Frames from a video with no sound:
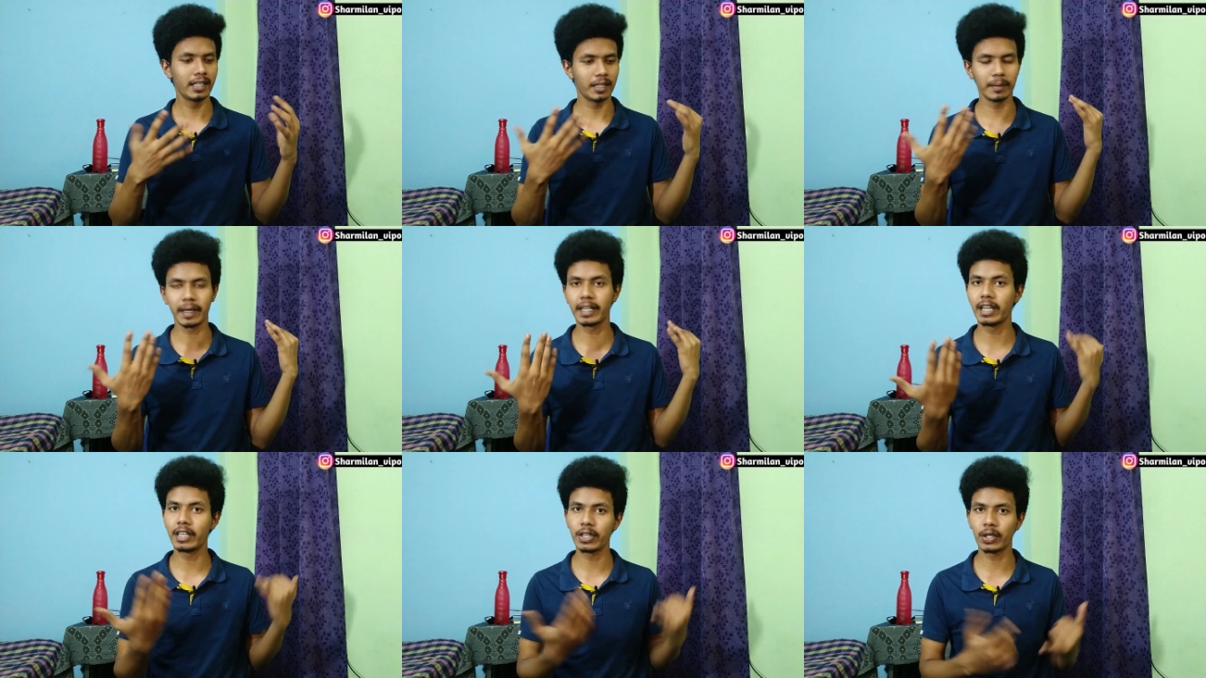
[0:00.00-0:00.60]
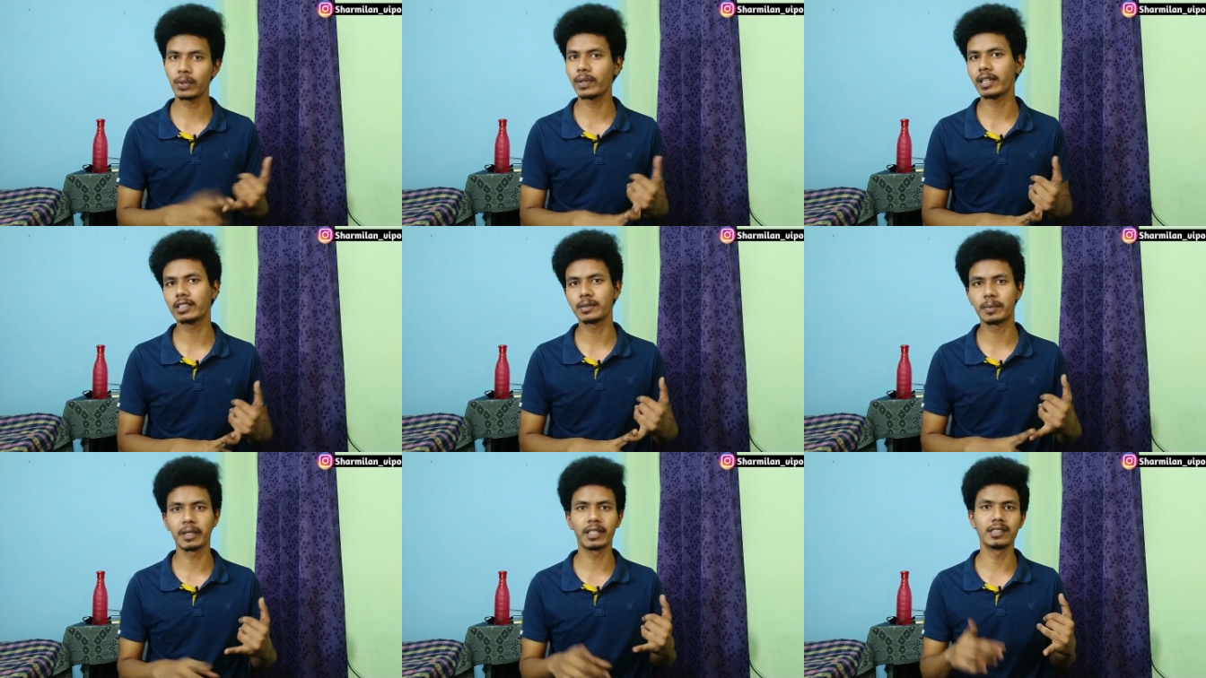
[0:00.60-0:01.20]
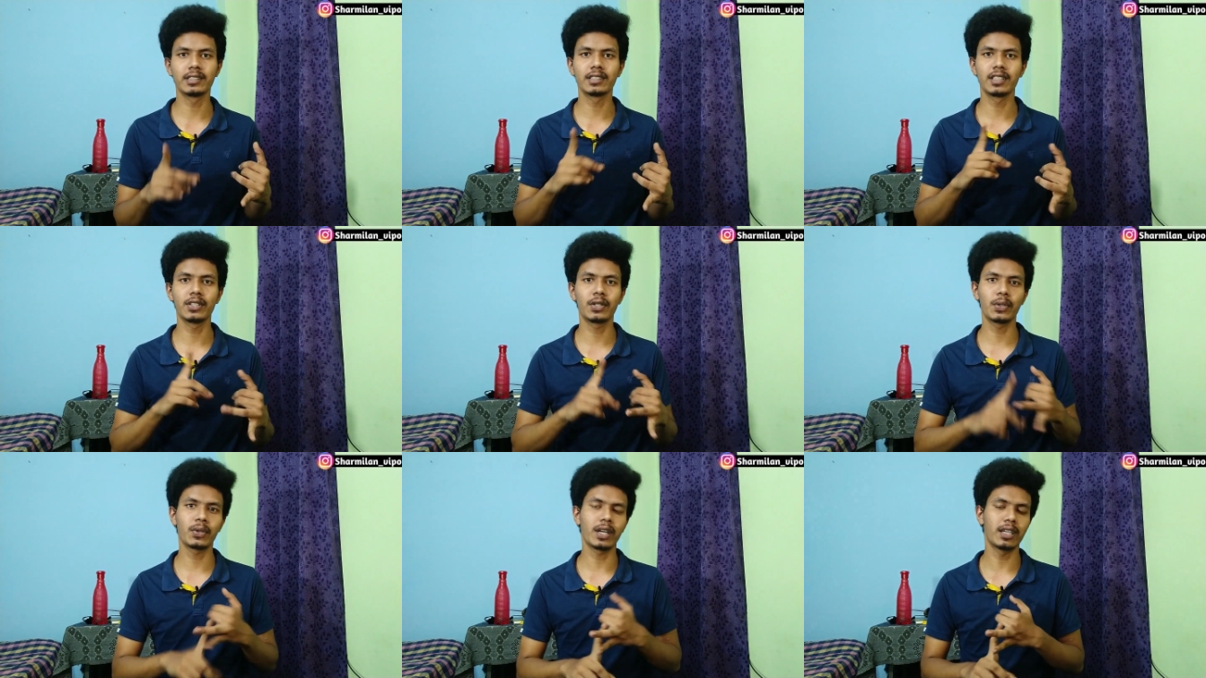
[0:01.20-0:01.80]
இந்த மாதிரி இன்டர்வியூ எக்ஸ்பீரியன்ஸ்
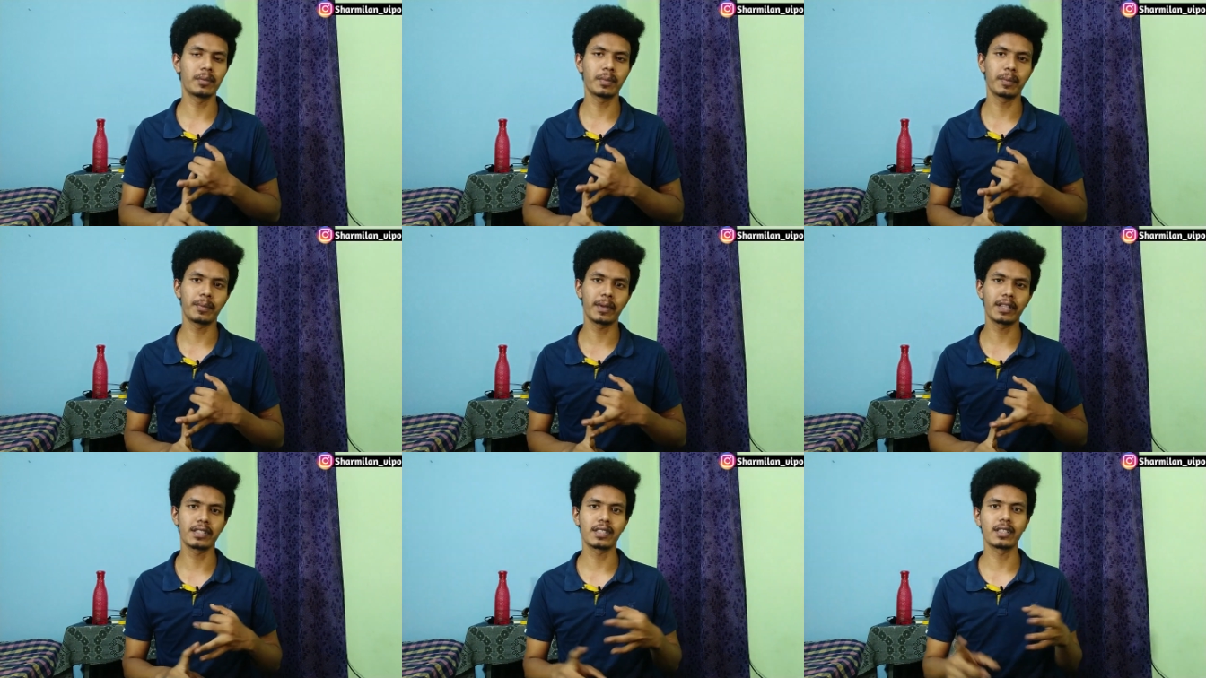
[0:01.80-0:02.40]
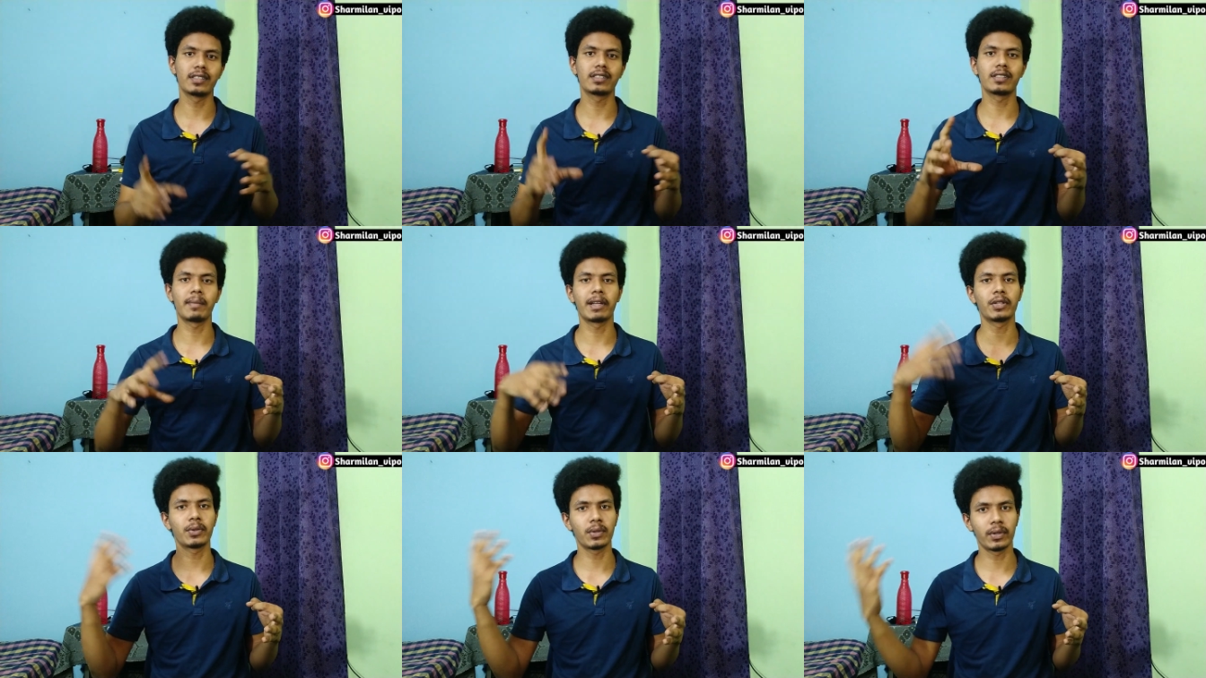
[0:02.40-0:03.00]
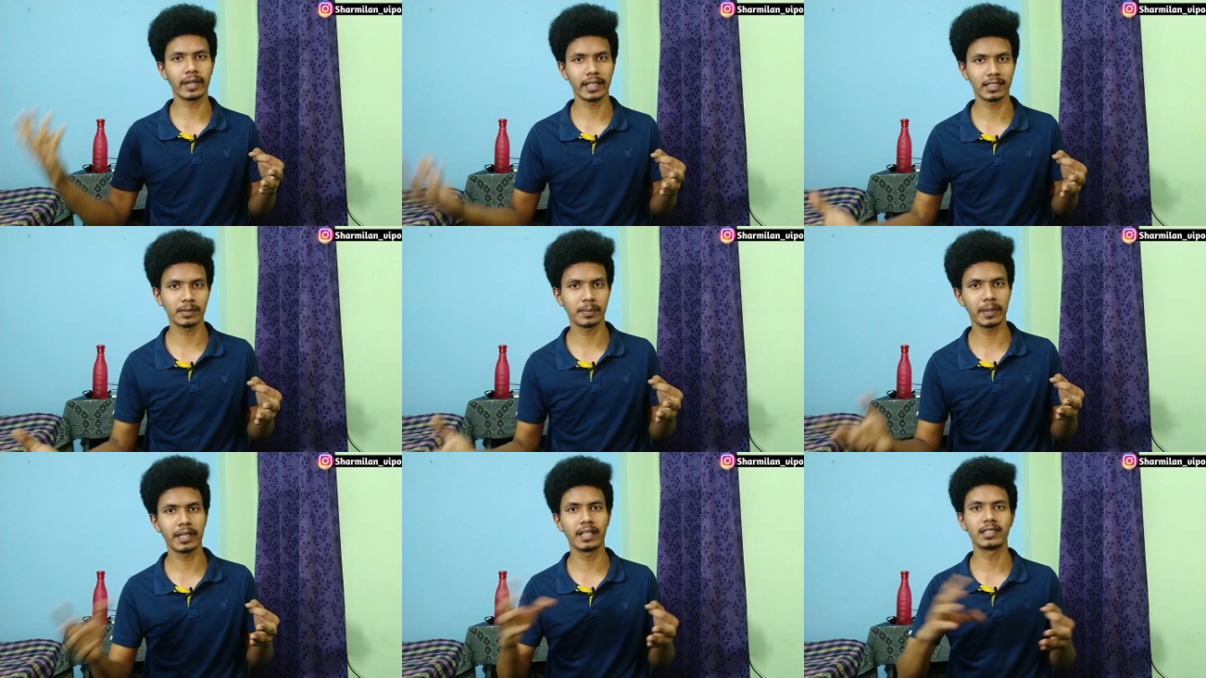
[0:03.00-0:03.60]
இன்டர்வியூக்கான ப்ரிப்ரேஷன்ஸ் மற்றவங்களோட
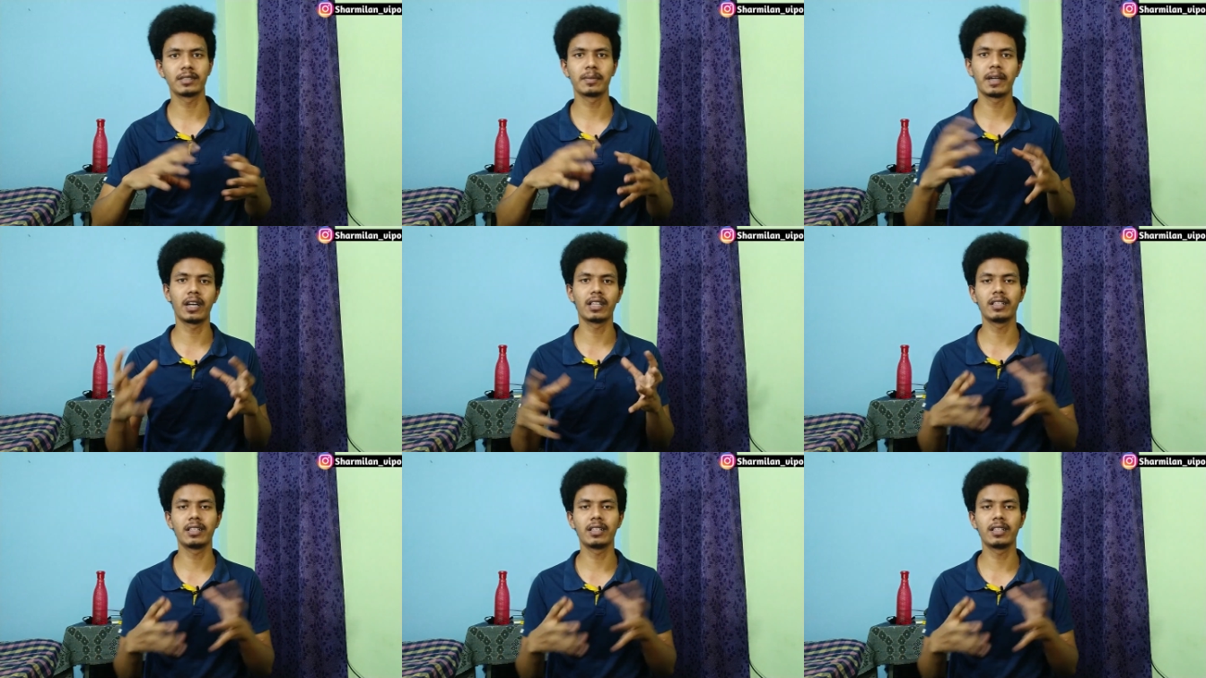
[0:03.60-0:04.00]
எக்ஸ்பீரியன்ஸ் மா